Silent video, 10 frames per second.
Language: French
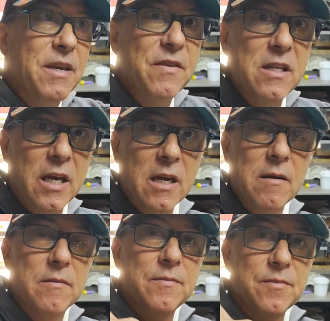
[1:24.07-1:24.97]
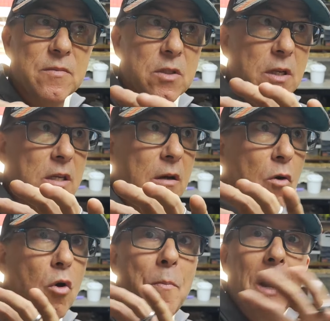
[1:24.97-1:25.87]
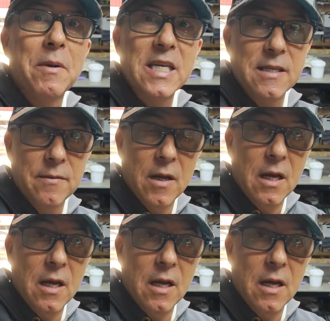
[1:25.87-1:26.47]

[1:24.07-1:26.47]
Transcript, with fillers: baie vitrée, c'est-à-dire le pare-brise